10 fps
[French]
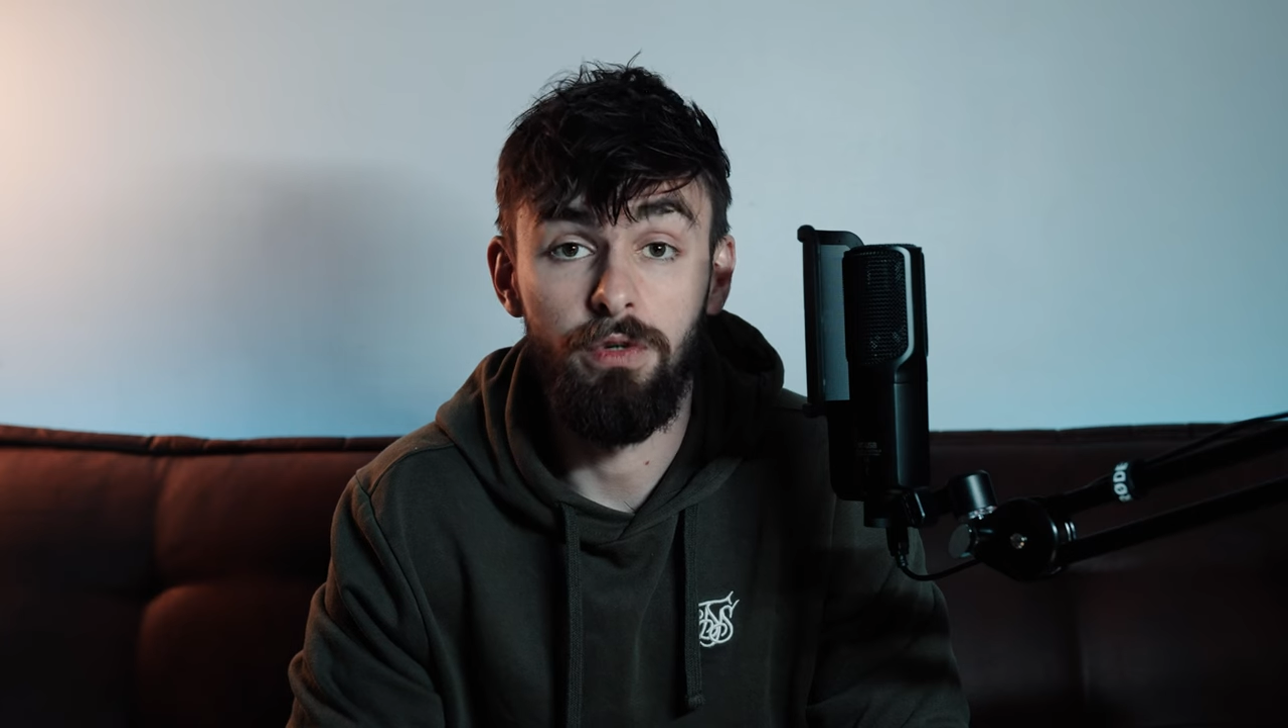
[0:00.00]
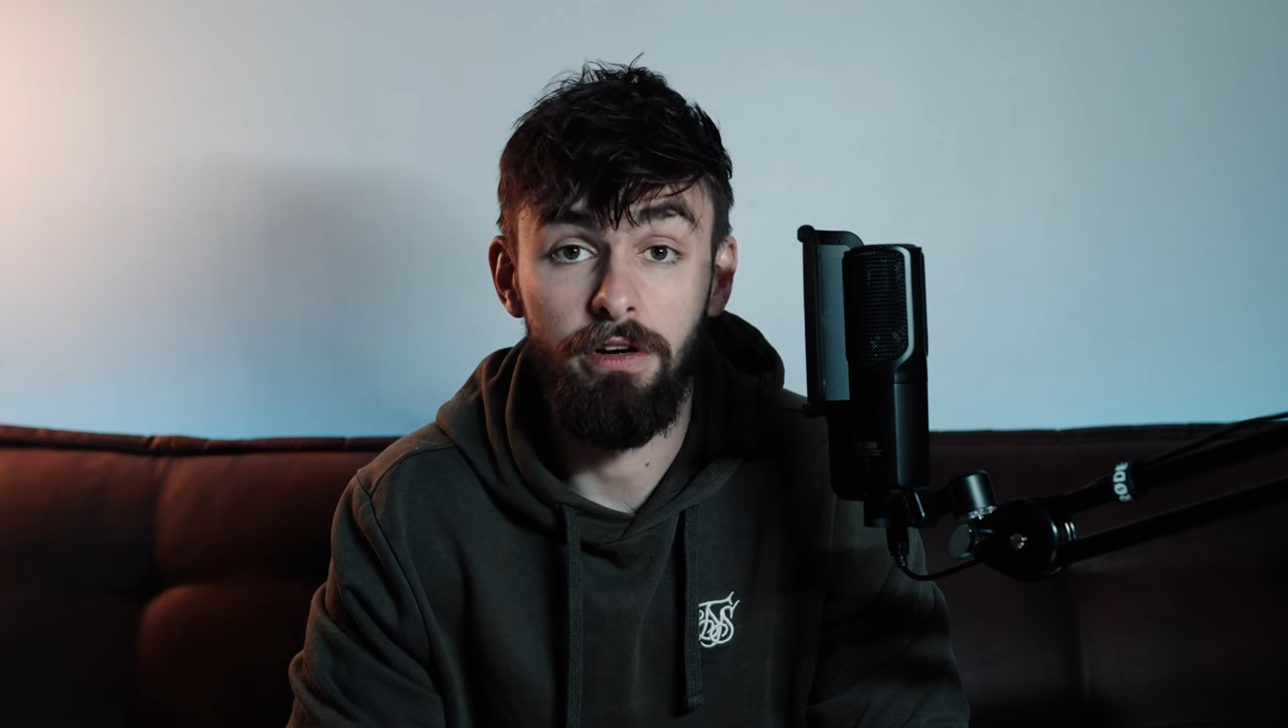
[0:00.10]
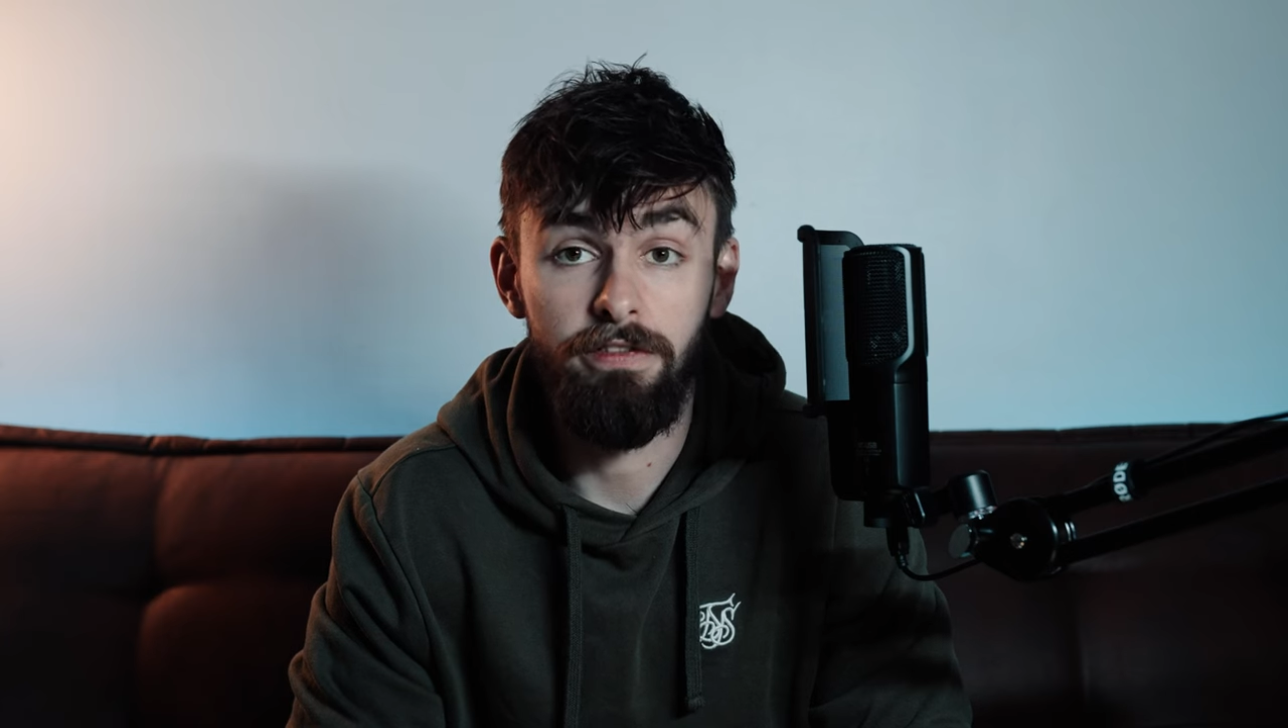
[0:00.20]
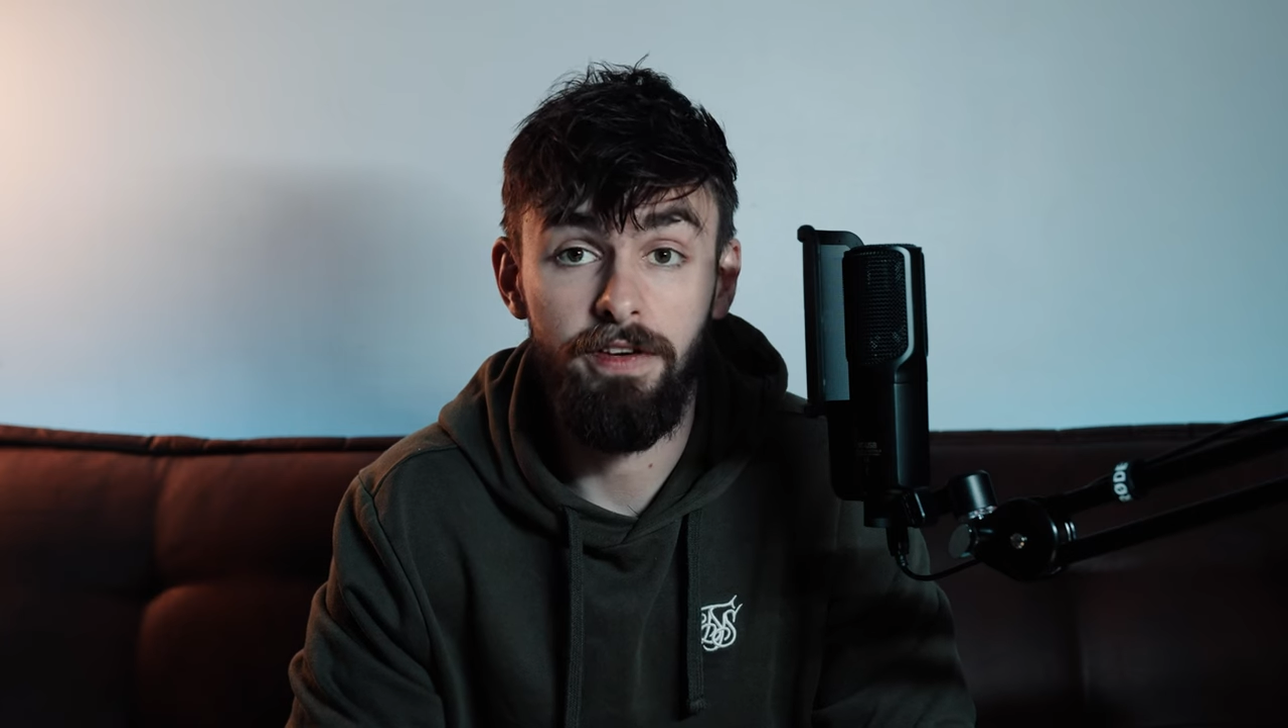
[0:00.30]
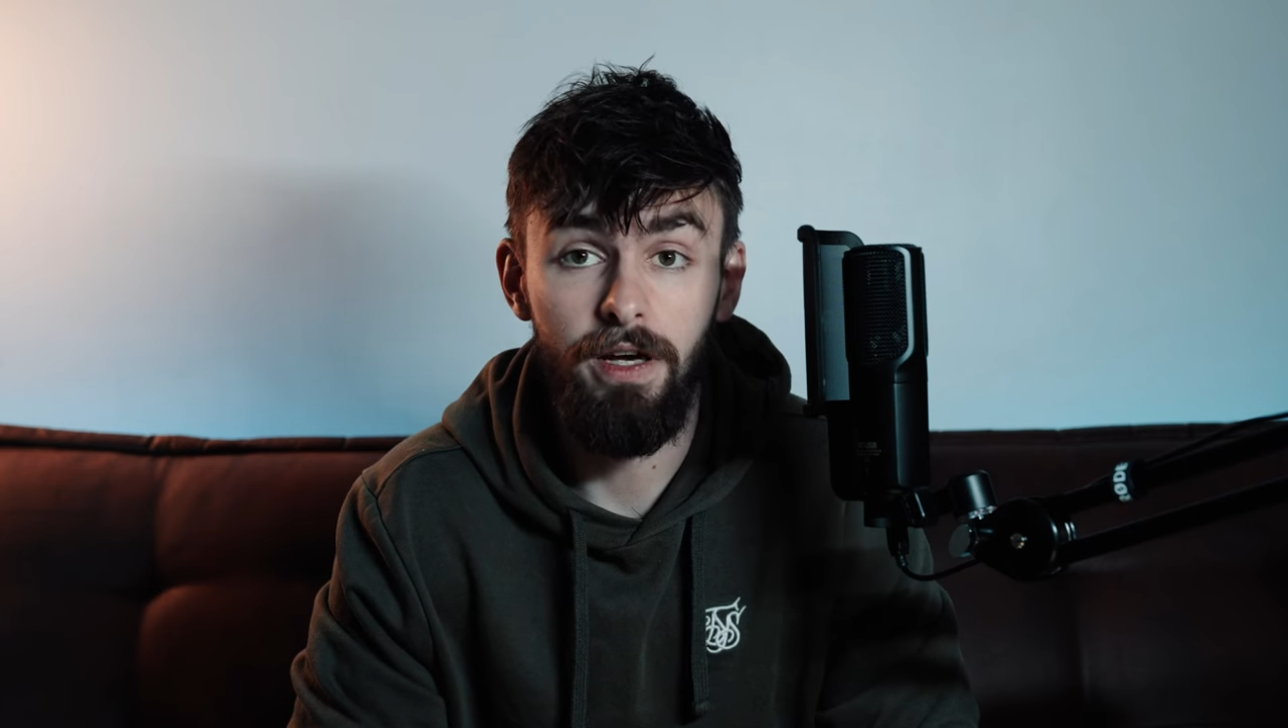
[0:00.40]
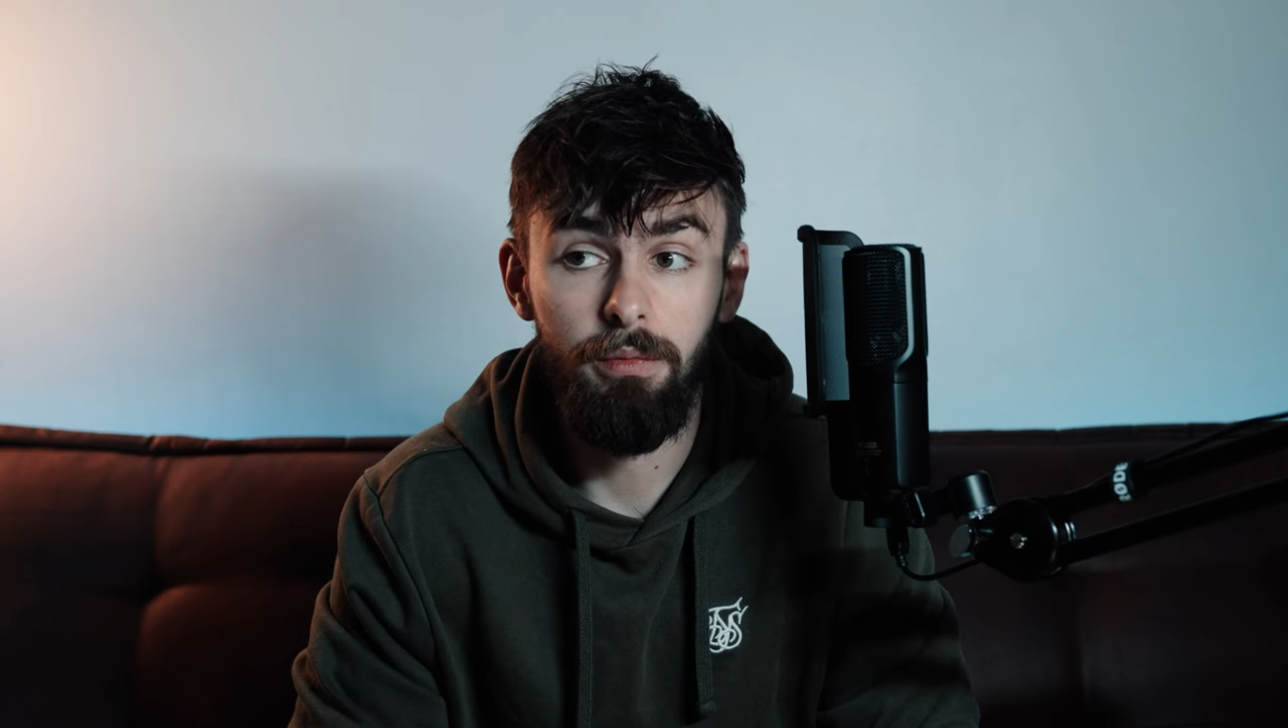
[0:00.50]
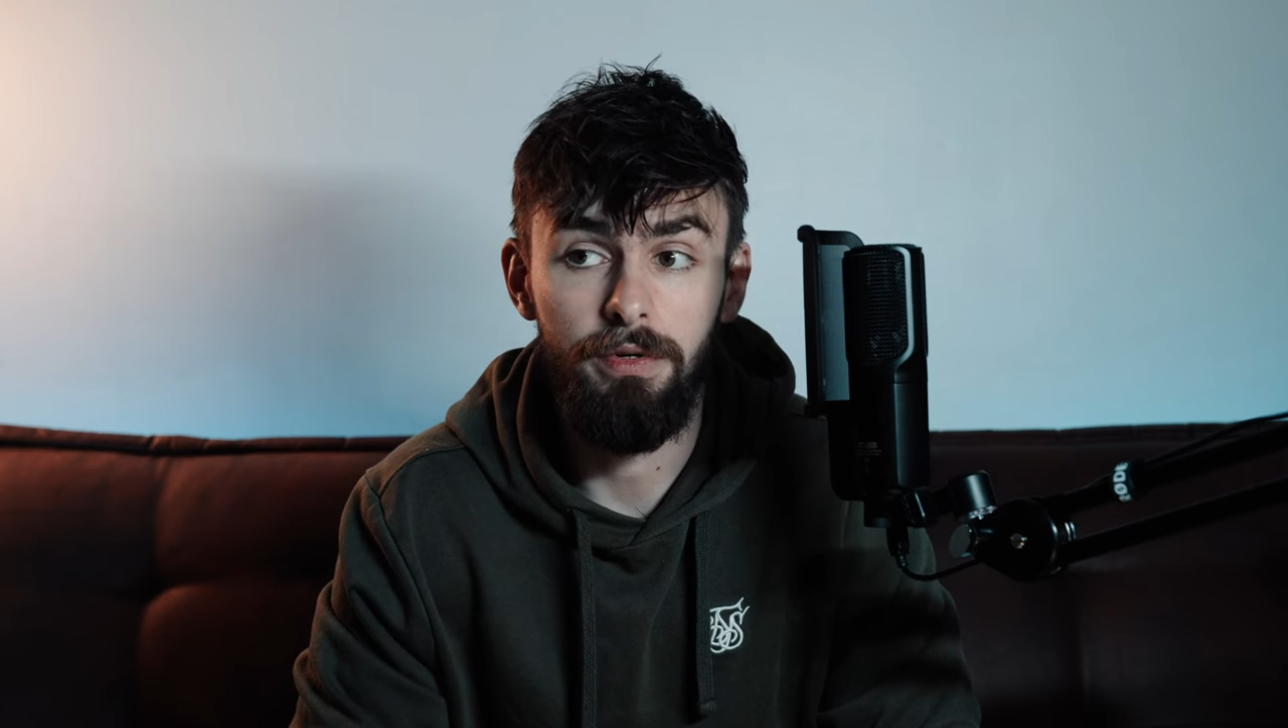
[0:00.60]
voulais le faire